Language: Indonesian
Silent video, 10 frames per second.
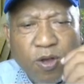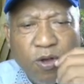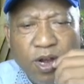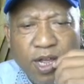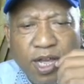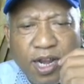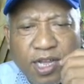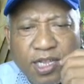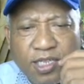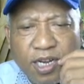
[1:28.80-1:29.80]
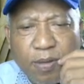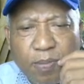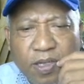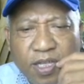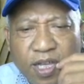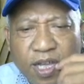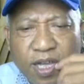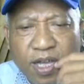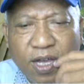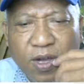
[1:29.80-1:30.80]
orang nggak lagi cari minyak
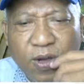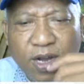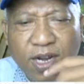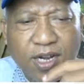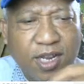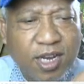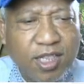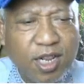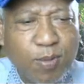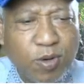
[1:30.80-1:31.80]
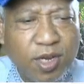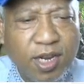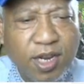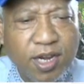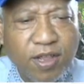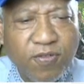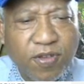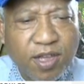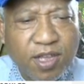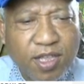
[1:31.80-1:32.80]
goreng di retail modern
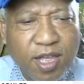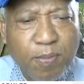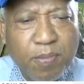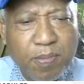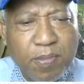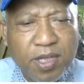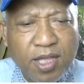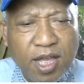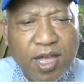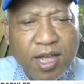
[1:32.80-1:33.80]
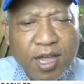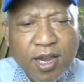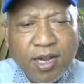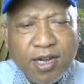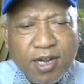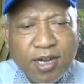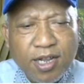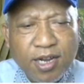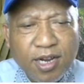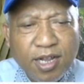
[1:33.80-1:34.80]
efeknya minyak
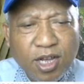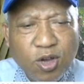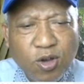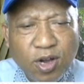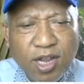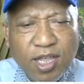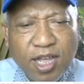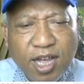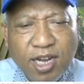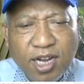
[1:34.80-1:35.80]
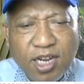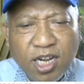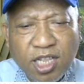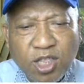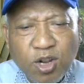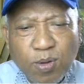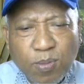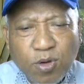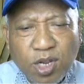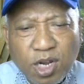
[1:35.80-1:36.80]
goreng yang ada di retail
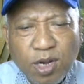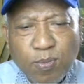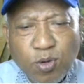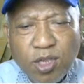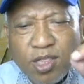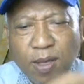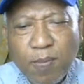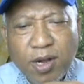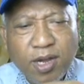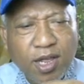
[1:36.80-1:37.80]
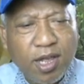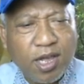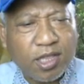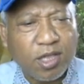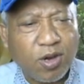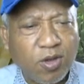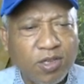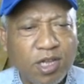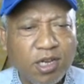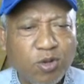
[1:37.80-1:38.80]
modern pun tetap ada kata
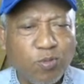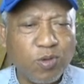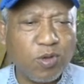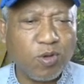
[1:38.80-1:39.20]
Roy saat dihubungi